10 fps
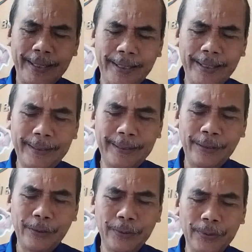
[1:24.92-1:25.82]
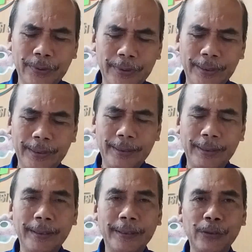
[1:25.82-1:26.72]
Ini tentu
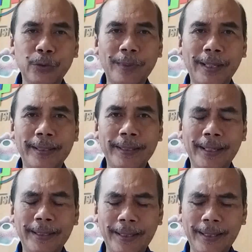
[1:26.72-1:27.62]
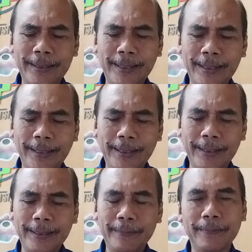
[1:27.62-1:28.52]
uh, sumbangannya adalah
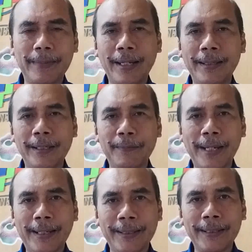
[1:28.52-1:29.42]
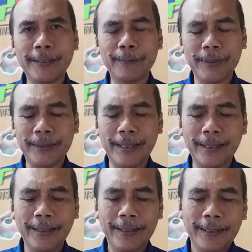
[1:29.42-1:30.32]
dari andil makanan
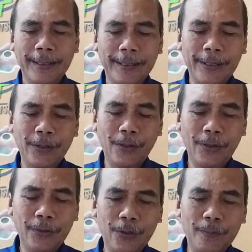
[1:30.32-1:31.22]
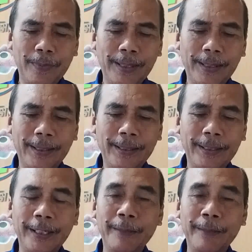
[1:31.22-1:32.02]
sebesar 0,55